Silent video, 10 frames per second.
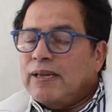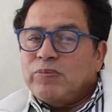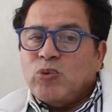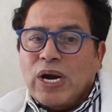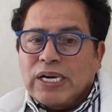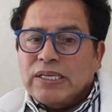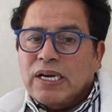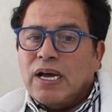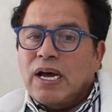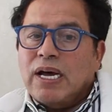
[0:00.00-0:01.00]

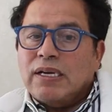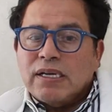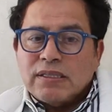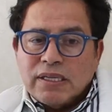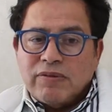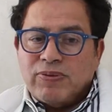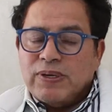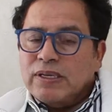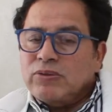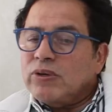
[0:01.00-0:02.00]
موحده على
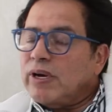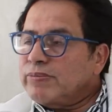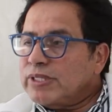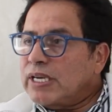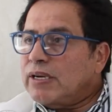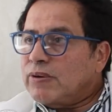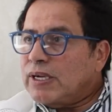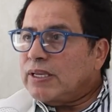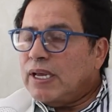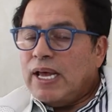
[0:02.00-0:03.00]
طفل عنده خمس
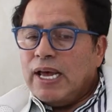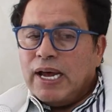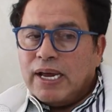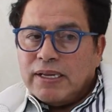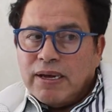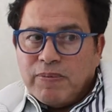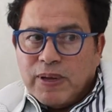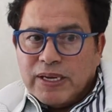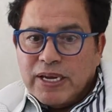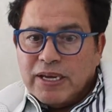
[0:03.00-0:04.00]
سنوات هذا
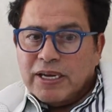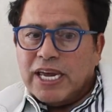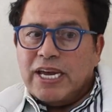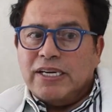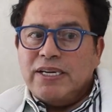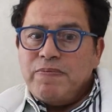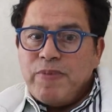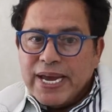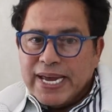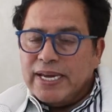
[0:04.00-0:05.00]
كيعني
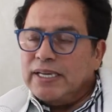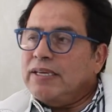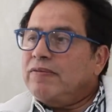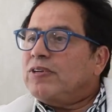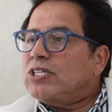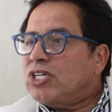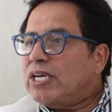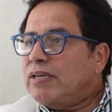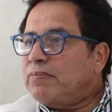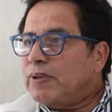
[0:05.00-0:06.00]
ما كيعني في
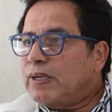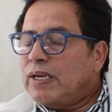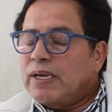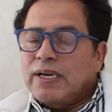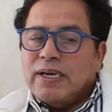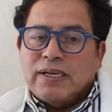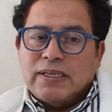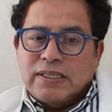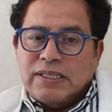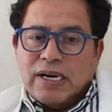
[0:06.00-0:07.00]
الجانب
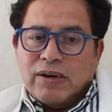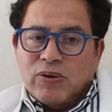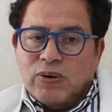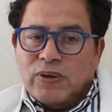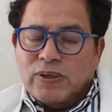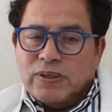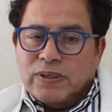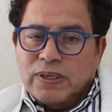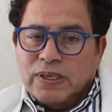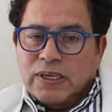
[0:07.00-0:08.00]
آه، ديال الروح
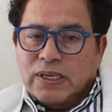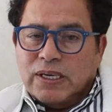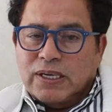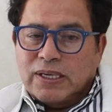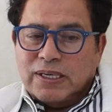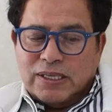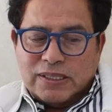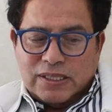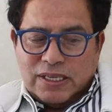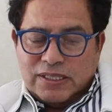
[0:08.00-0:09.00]

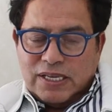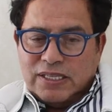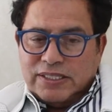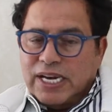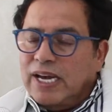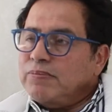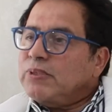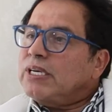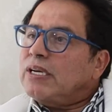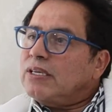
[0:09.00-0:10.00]
الالتحام
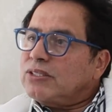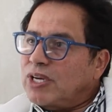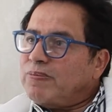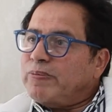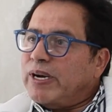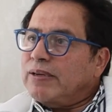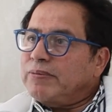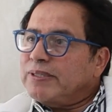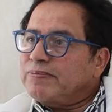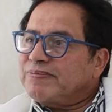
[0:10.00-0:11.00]
ديال الشعب المغربي
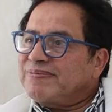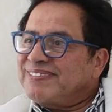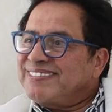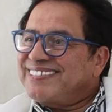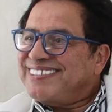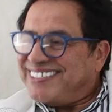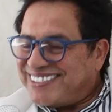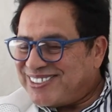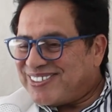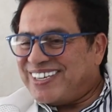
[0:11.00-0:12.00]

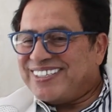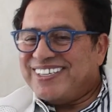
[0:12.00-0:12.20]
شكرا